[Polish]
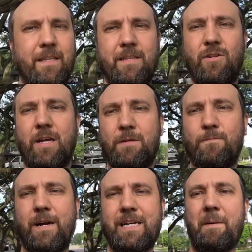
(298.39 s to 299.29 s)
I to jest,
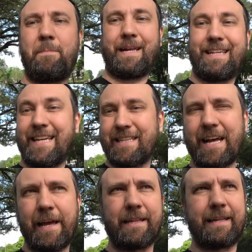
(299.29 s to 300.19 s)
uwaga, praca
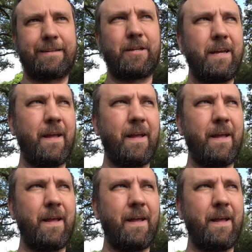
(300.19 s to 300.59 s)
na etat.